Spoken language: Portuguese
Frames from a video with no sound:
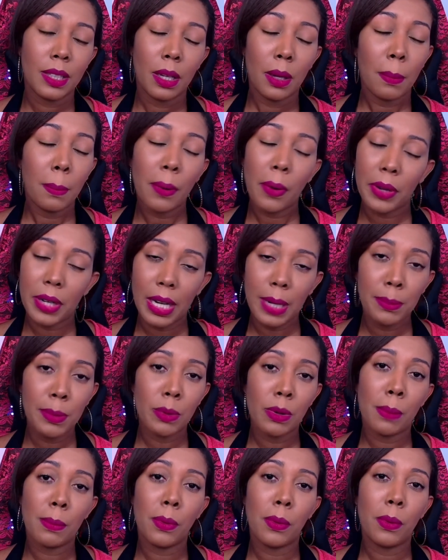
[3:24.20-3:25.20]
Porém, meu
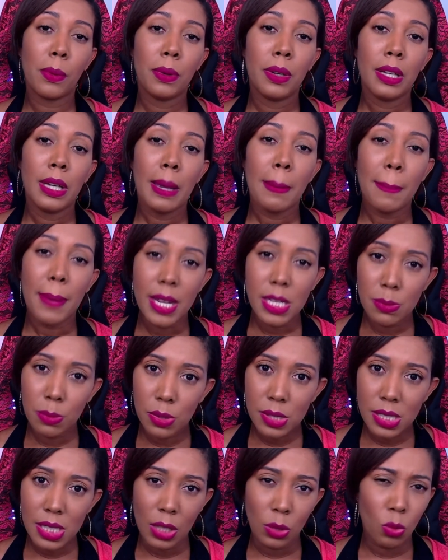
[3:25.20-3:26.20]
amor, mesmo eu
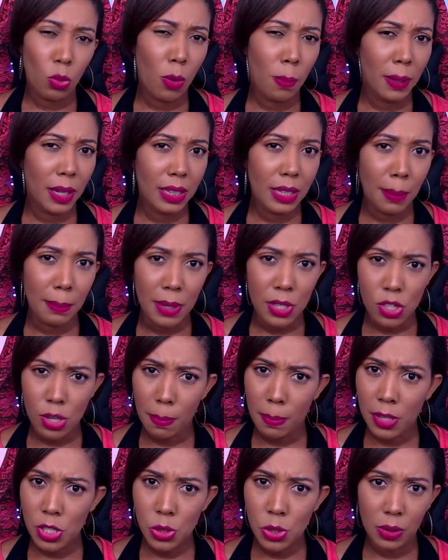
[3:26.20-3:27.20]
sendo completamente
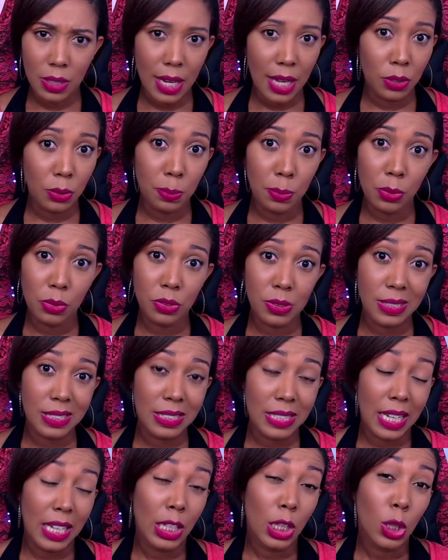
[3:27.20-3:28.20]
apaixonado por
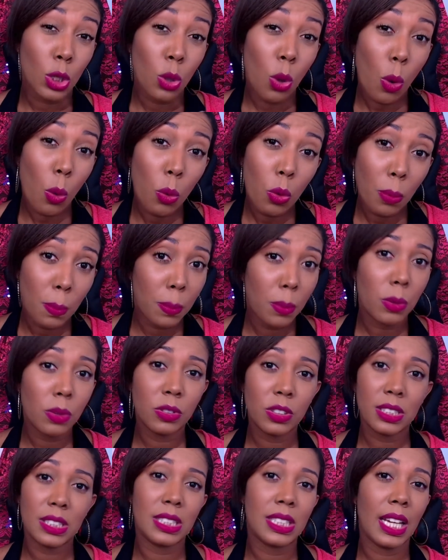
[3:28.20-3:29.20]
você, louco por
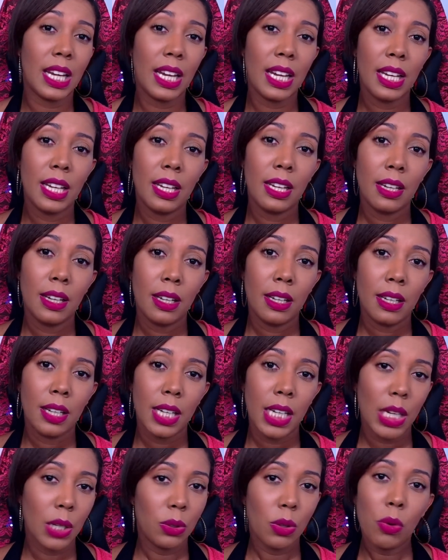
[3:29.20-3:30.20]
você,
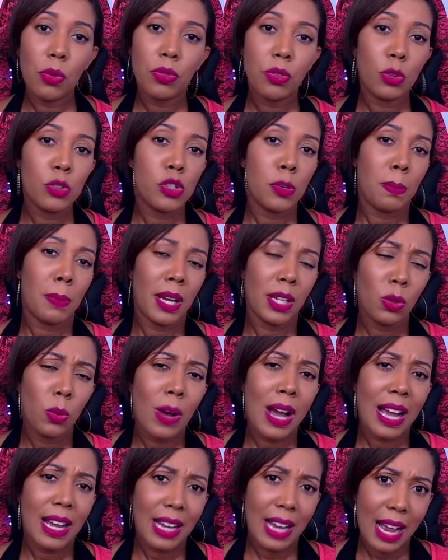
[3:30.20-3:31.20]
eu não vou te
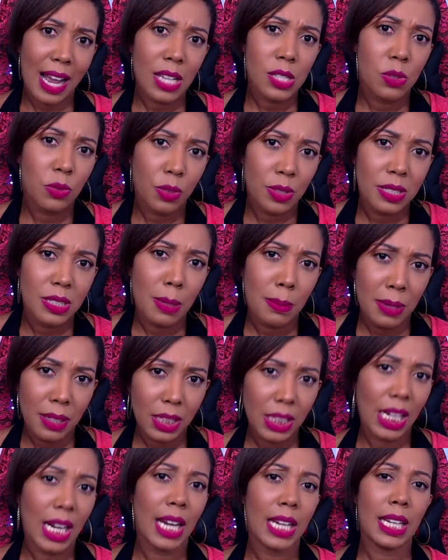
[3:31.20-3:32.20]
perdoar caso você me
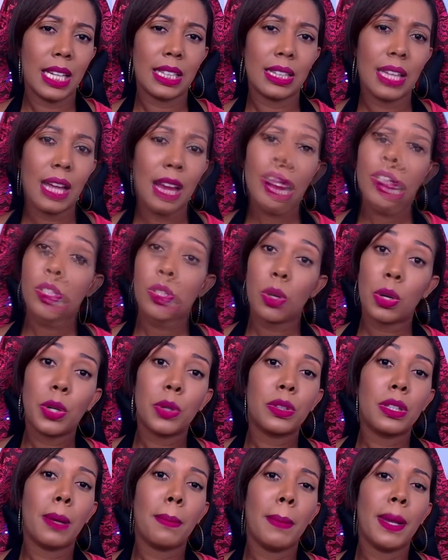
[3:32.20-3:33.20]
traia, tá? Só que
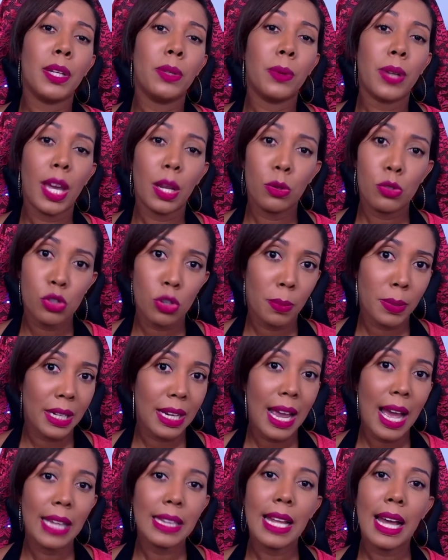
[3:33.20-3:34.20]
eu também não quero te
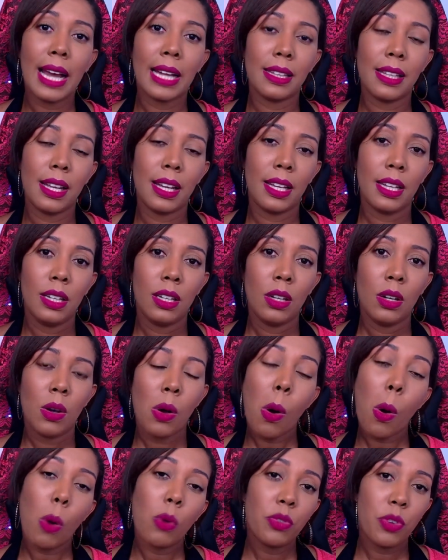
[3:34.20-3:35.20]
obrigar a nada.
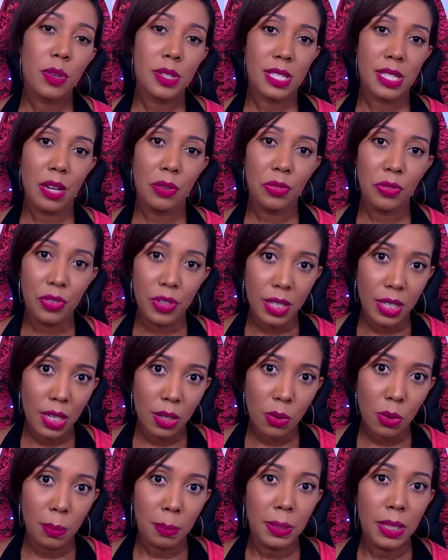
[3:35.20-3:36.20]
Ou você fica
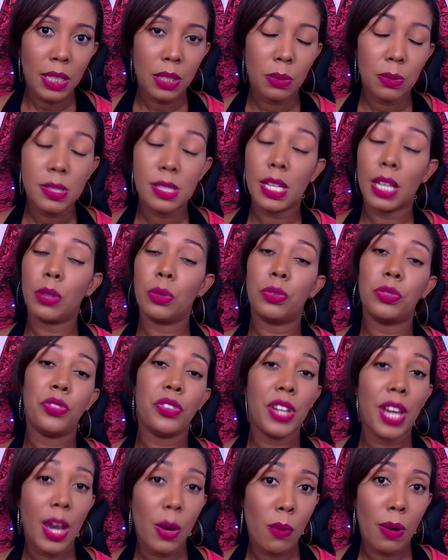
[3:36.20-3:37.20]
comigo sendo
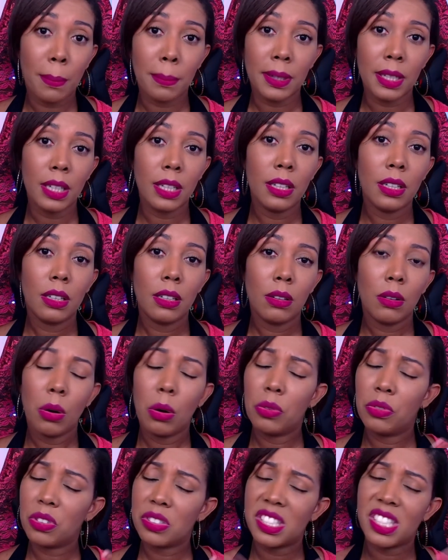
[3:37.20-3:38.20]
fiel a mim,
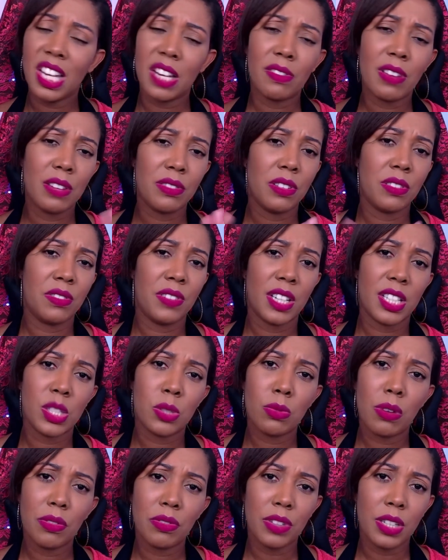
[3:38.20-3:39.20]
ou você vai viver a
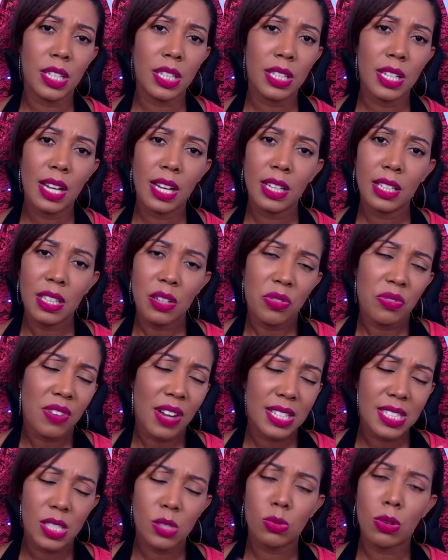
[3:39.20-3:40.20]
sua vida e
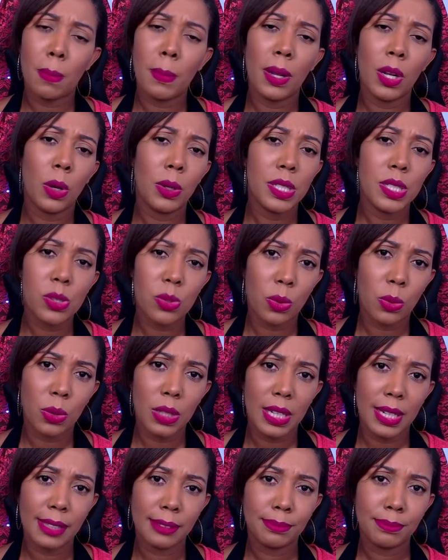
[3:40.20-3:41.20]
faça a sua melhor
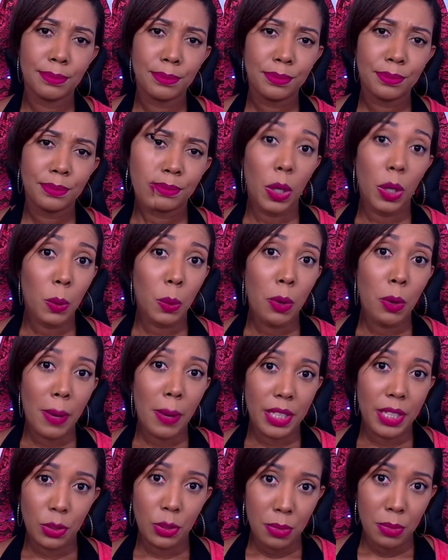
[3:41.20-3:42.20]
escolha. Quando meu
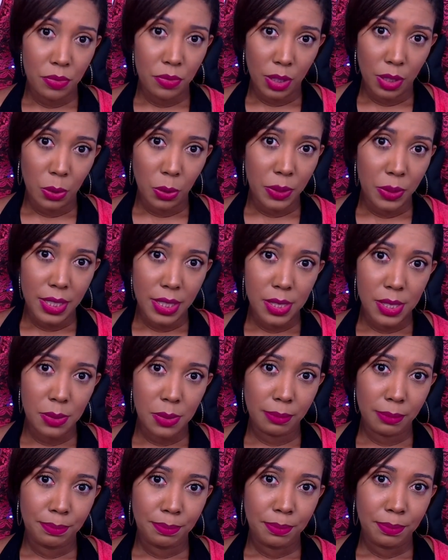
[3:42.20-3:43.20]
marido me falou
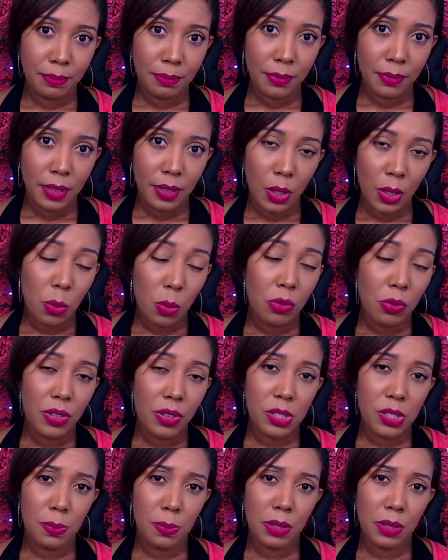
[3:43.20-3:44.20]
isso, eu
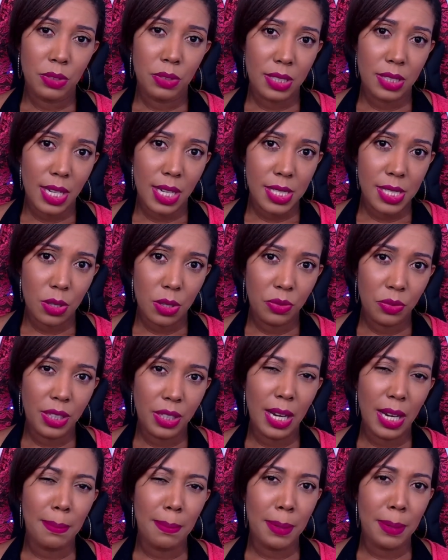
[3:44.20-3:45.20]
confesso para vocês que eu
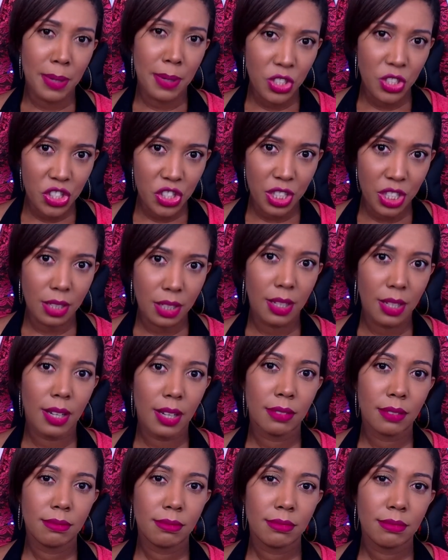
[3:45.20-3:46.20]
fiquei bem
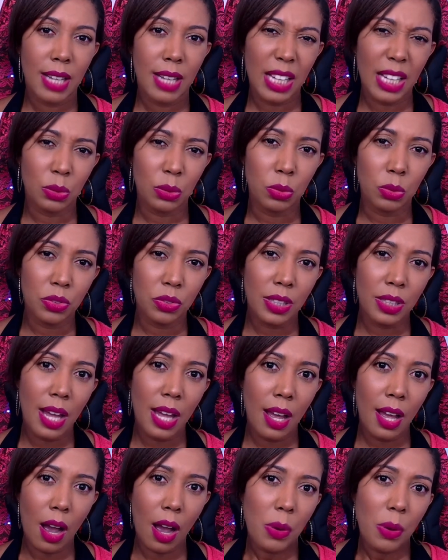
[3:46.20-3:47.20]
mexida. A
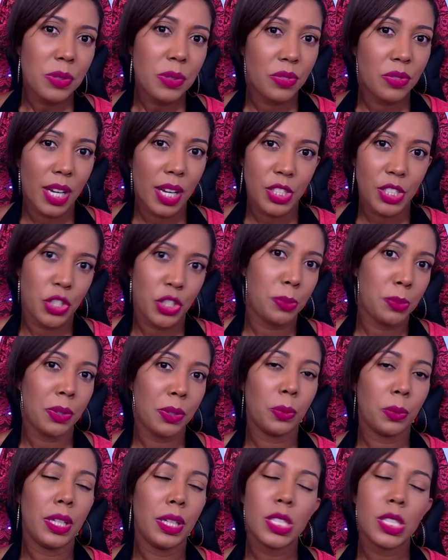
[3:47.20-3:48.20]
dúvida, ao invés de
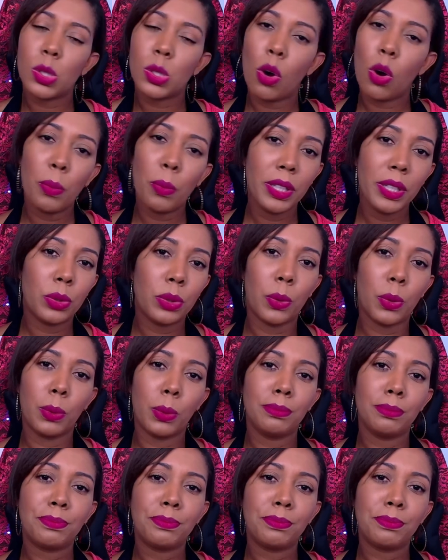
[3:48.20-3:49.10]
diminuir, só aumentou.